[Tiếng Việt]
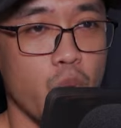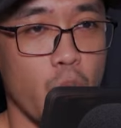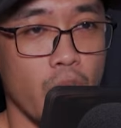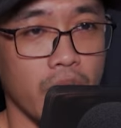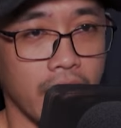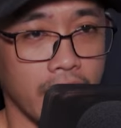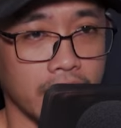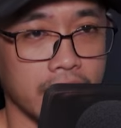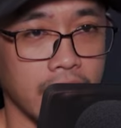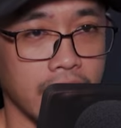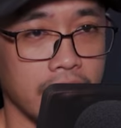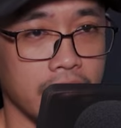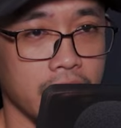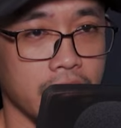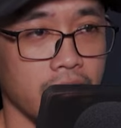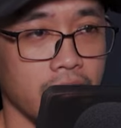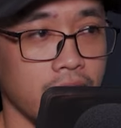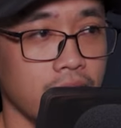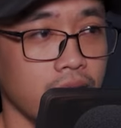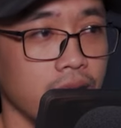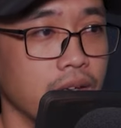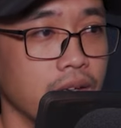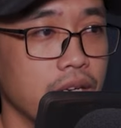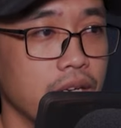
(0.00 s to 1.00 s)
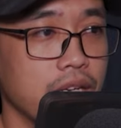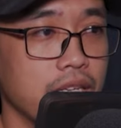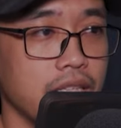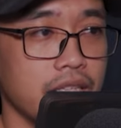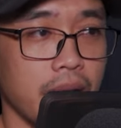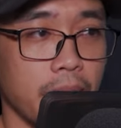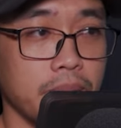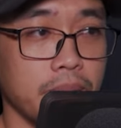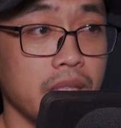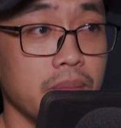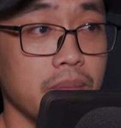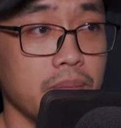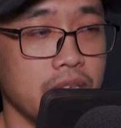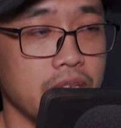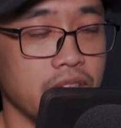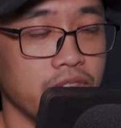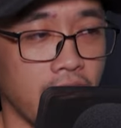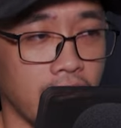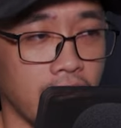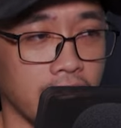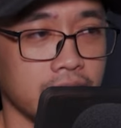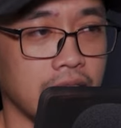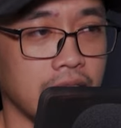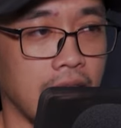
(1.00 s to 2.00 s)
Hắn không chút nào do dự,
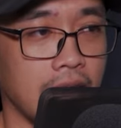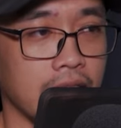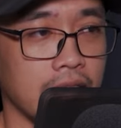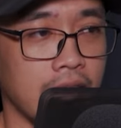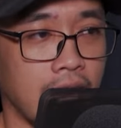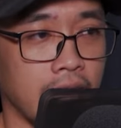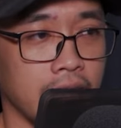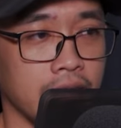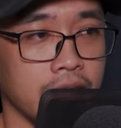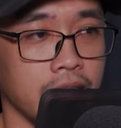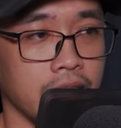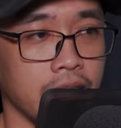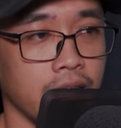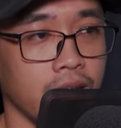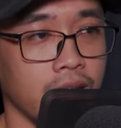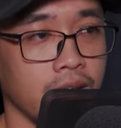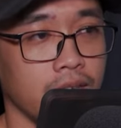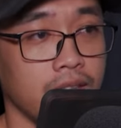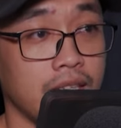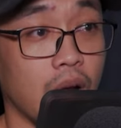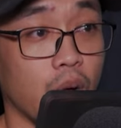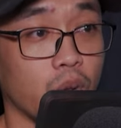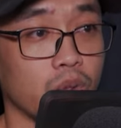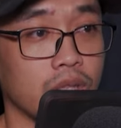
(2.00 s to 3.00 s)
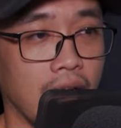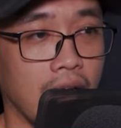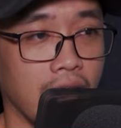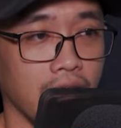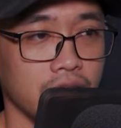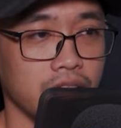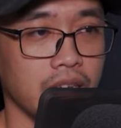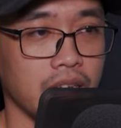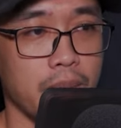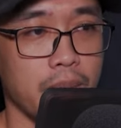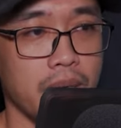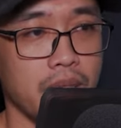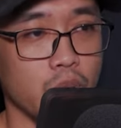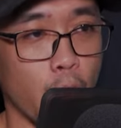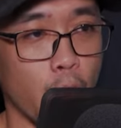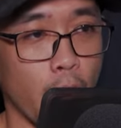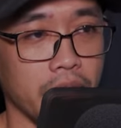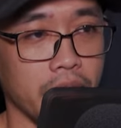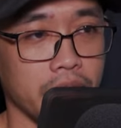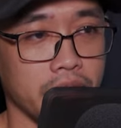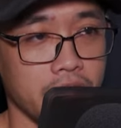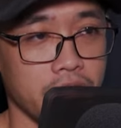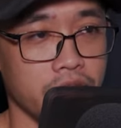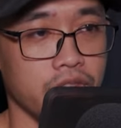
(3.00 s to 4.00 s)
vung hai tay lên, hào quang vô
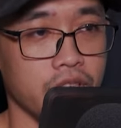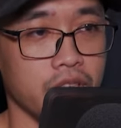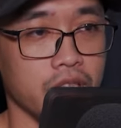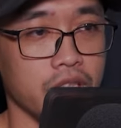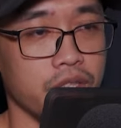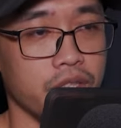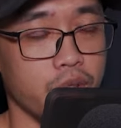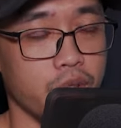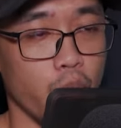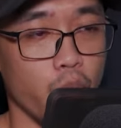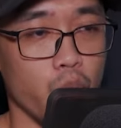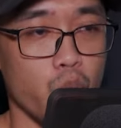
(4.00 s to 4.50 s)
tận biến hóa trong